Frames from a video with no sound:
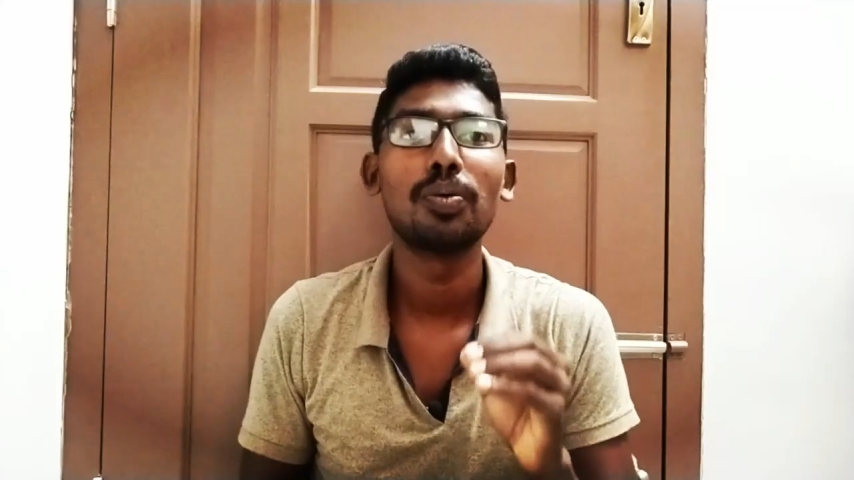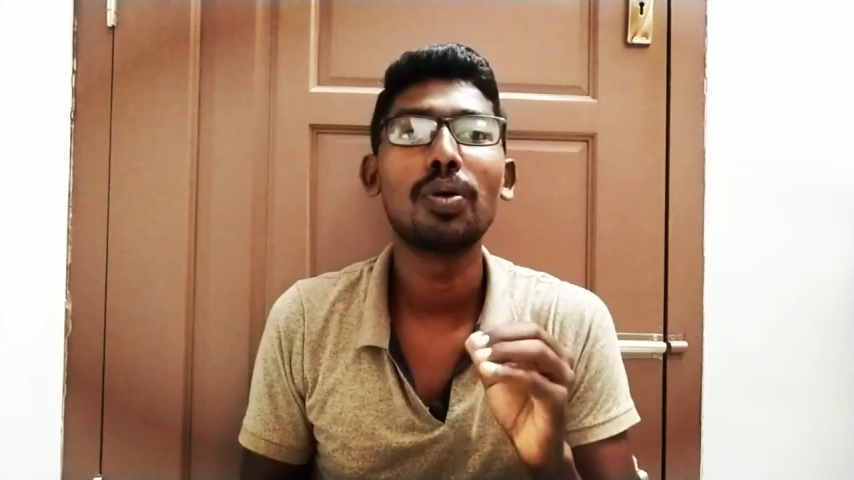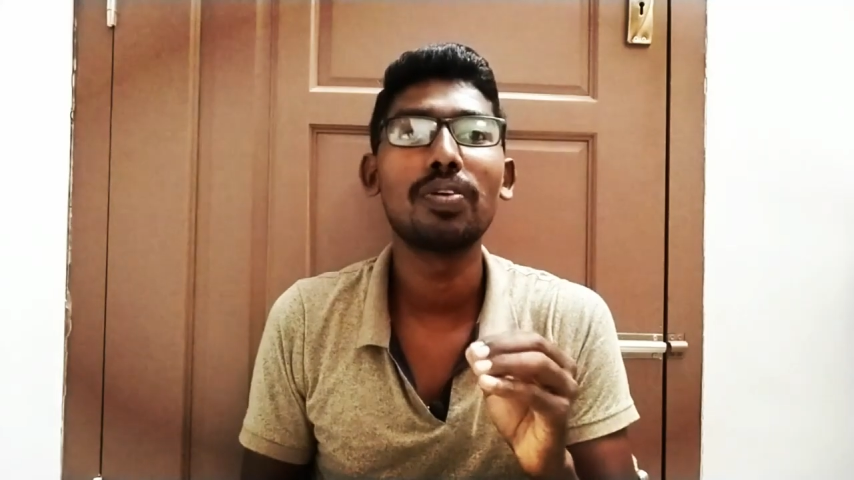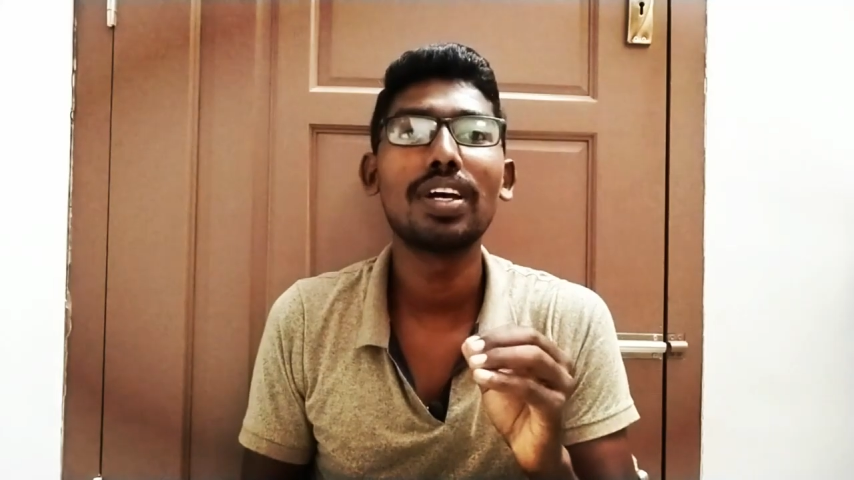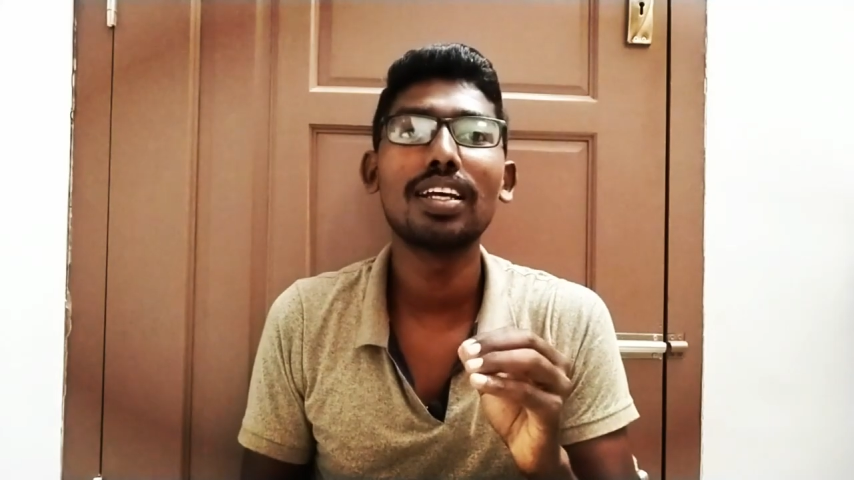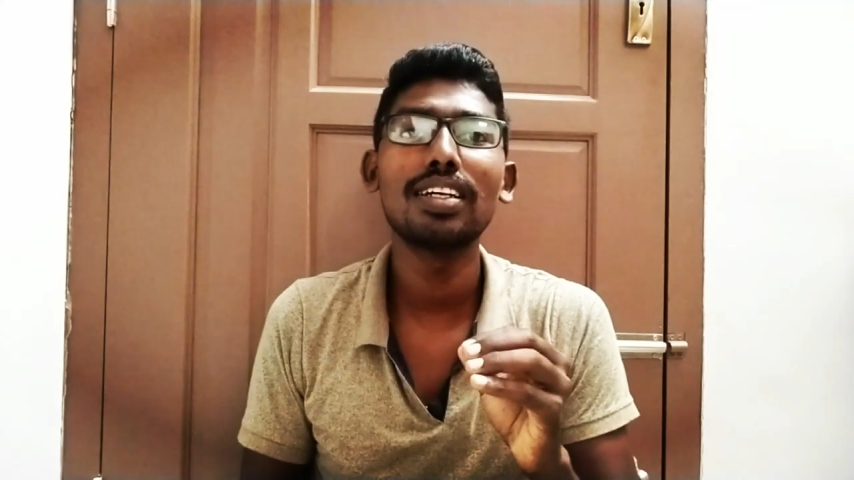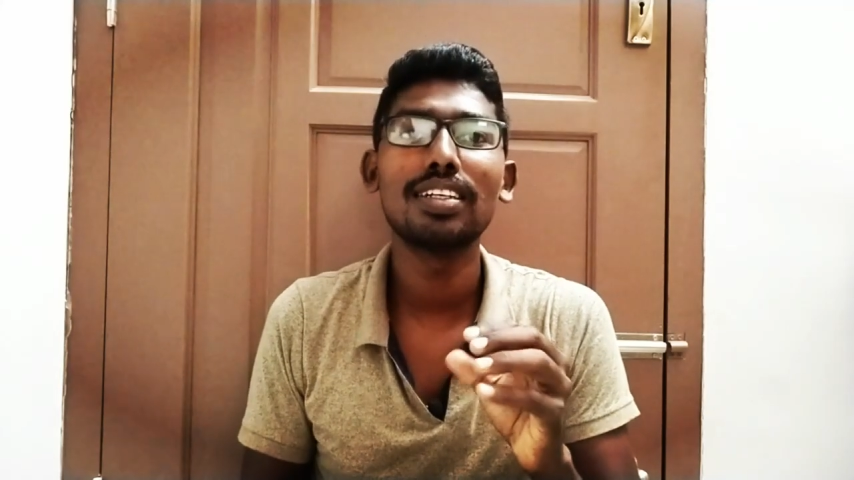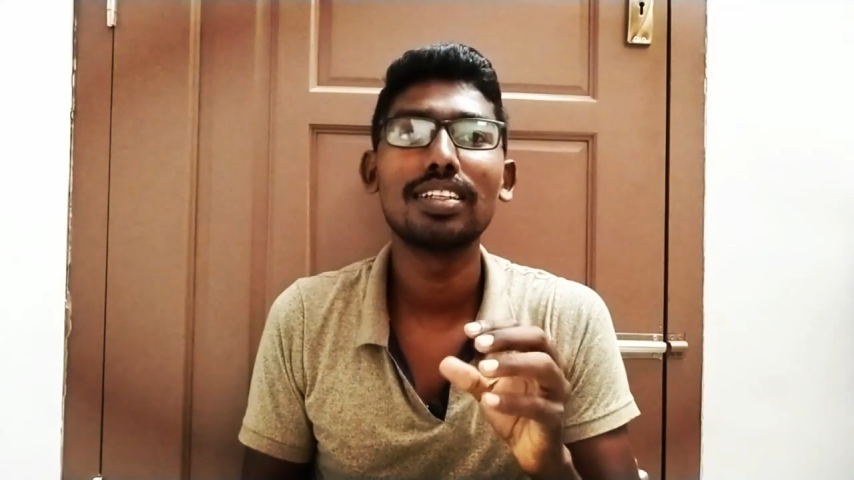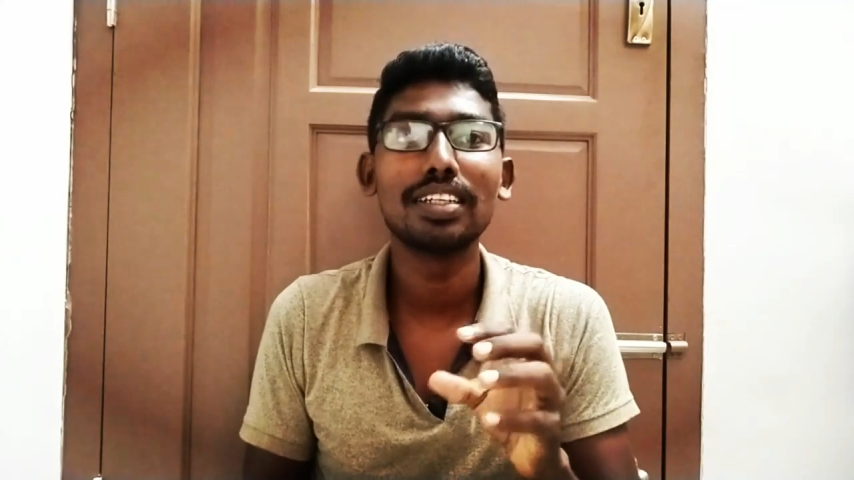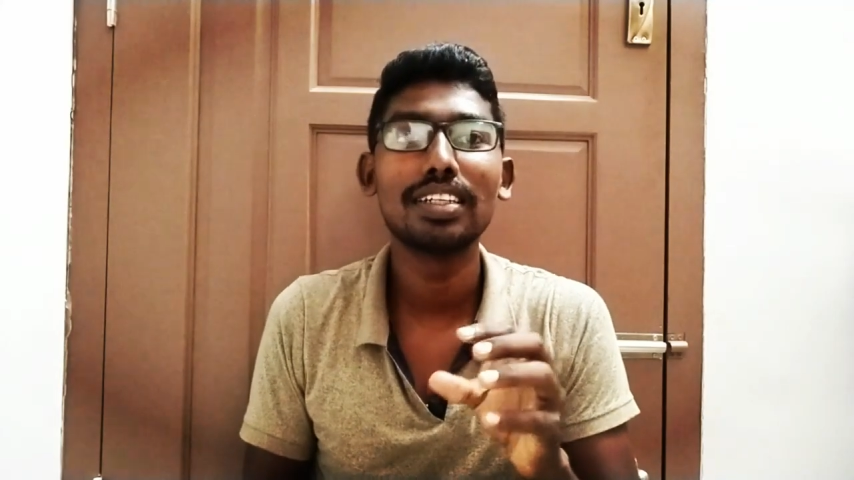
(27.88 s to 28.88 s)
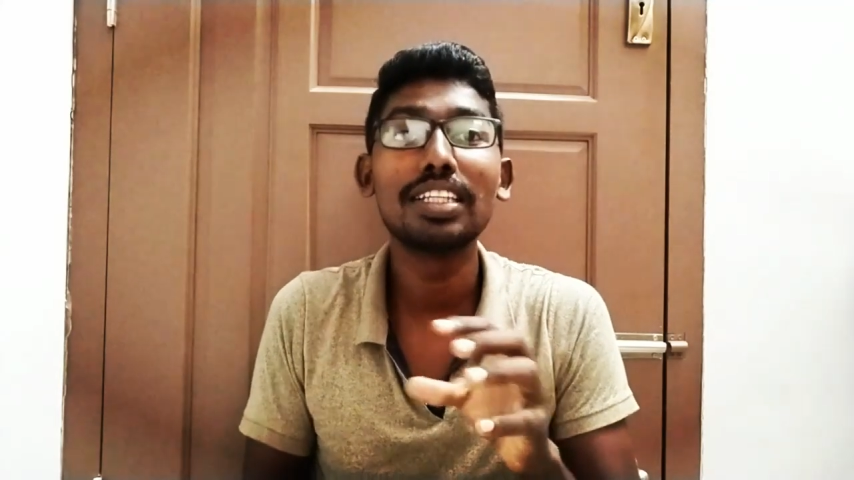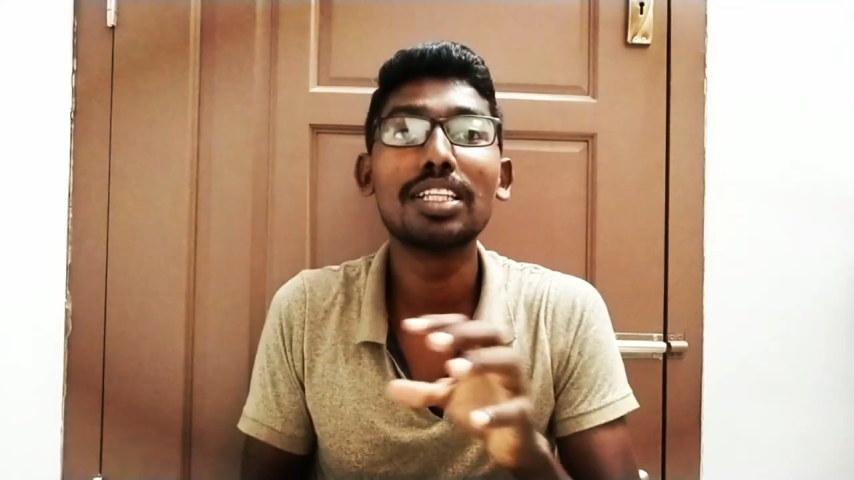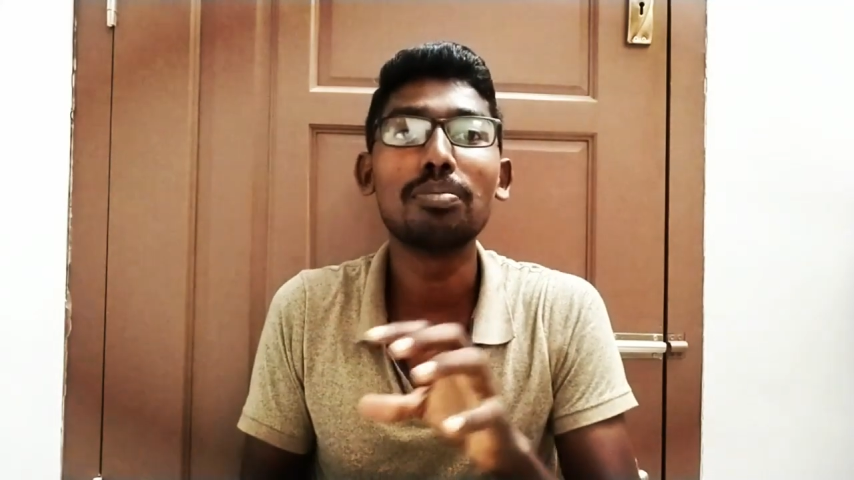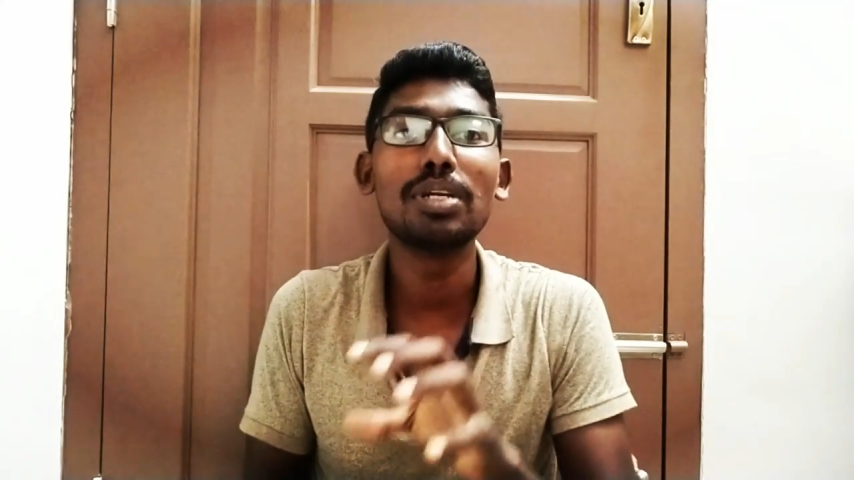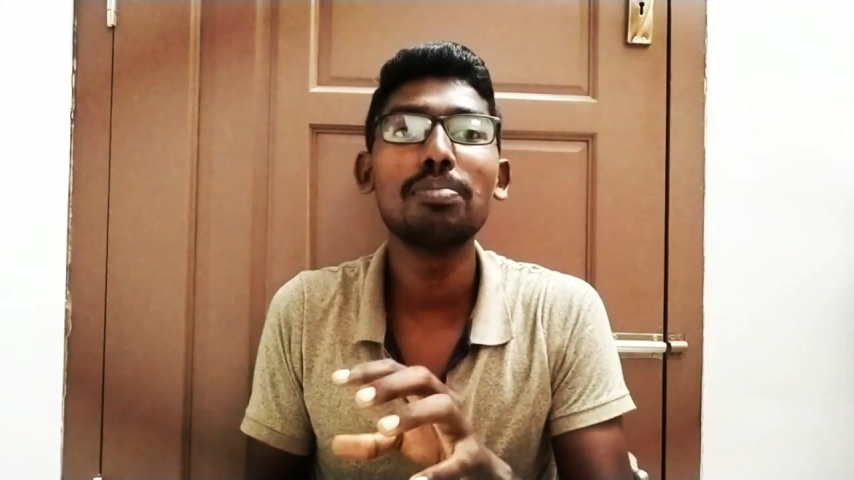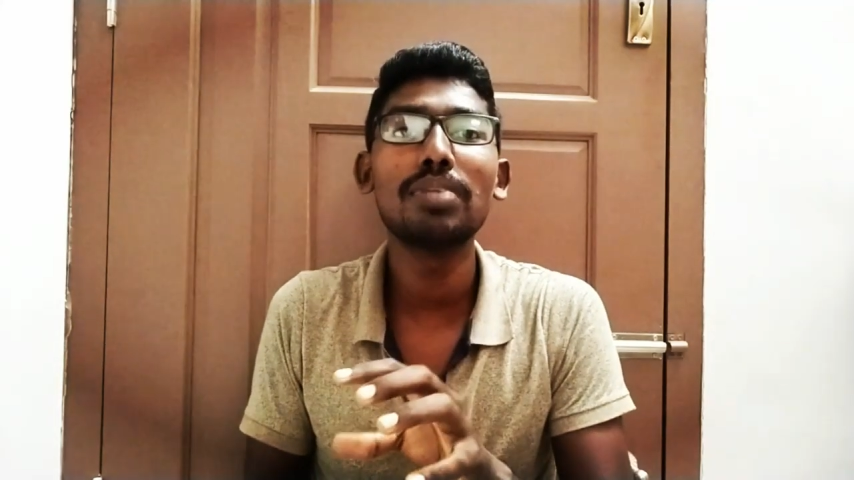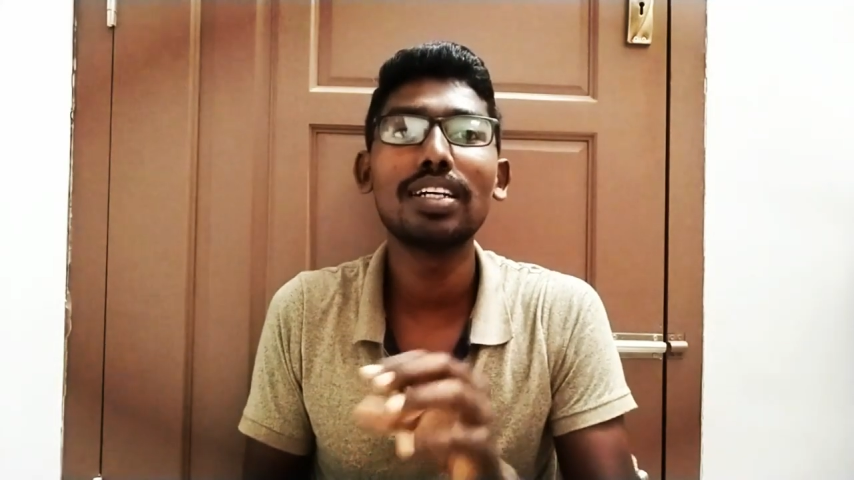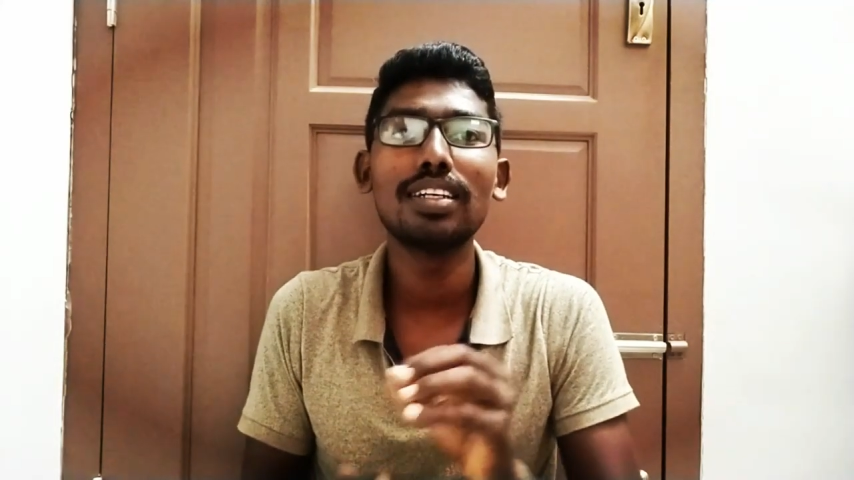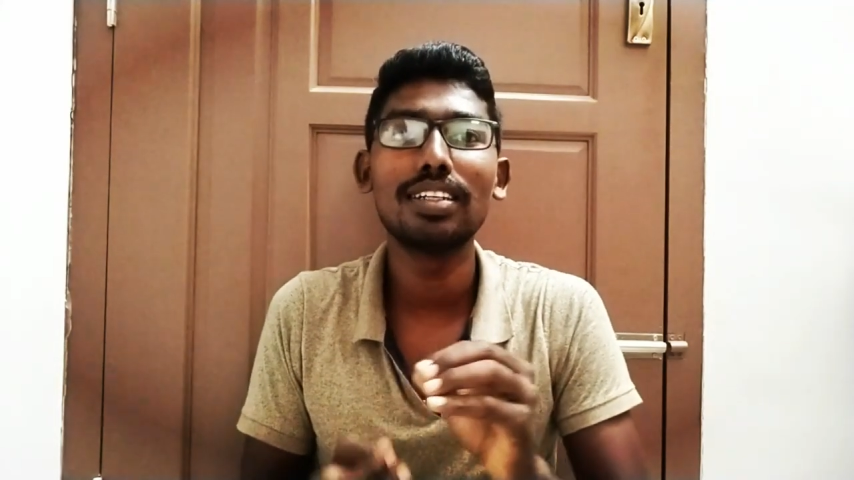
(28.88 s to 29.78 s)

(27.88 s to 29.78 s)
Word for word: ஒரு வேளை இந்த மீமை